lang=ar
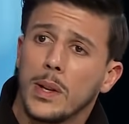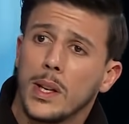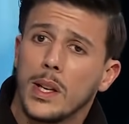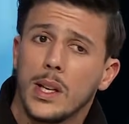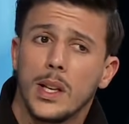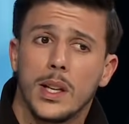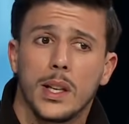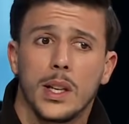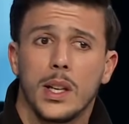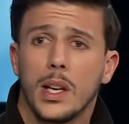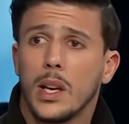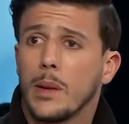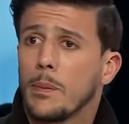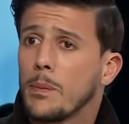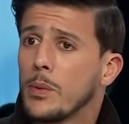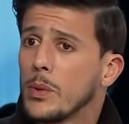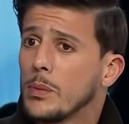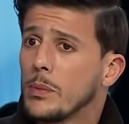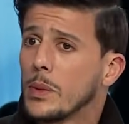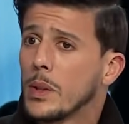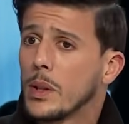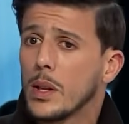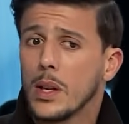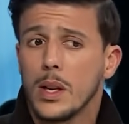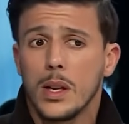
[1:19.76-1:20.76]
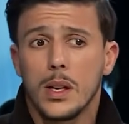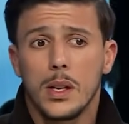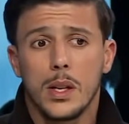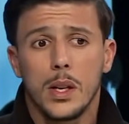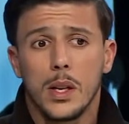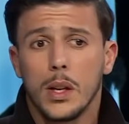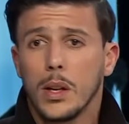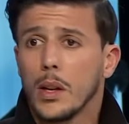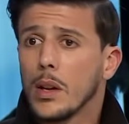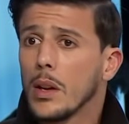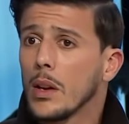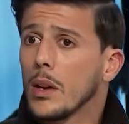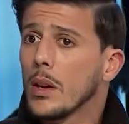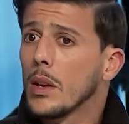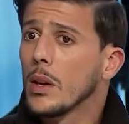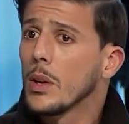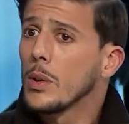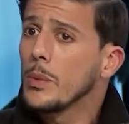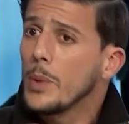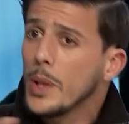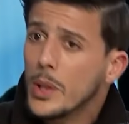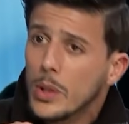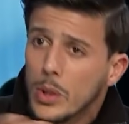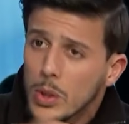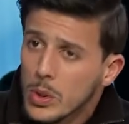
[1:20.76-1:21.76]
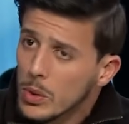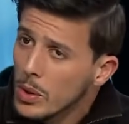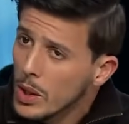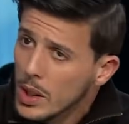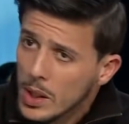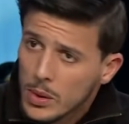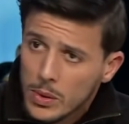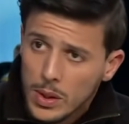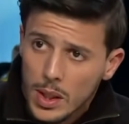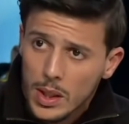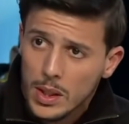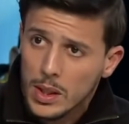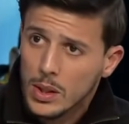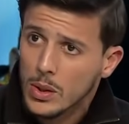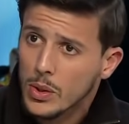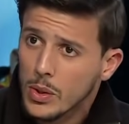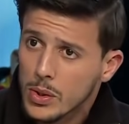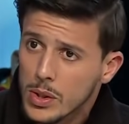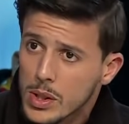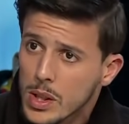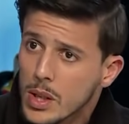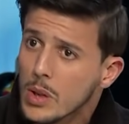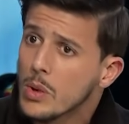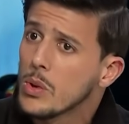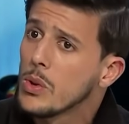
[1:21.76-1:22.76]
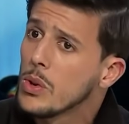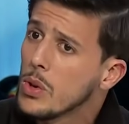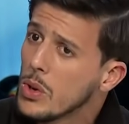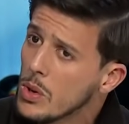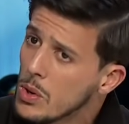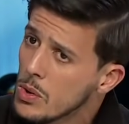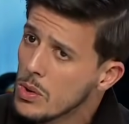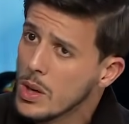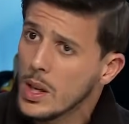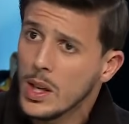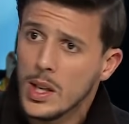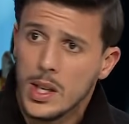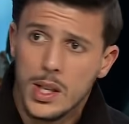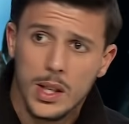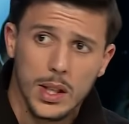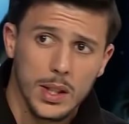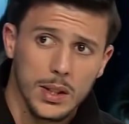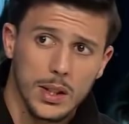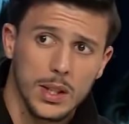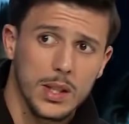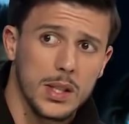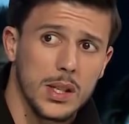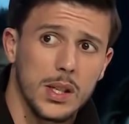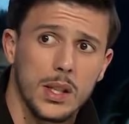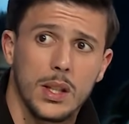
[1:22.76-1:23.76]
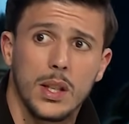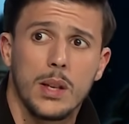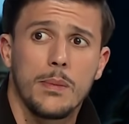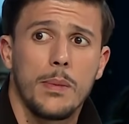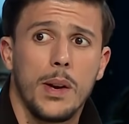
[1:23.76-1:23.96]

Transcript: لي كيب ومنا ومن بعد هو اللي ولا ينيغوسي وهو اللي لا ديسيدي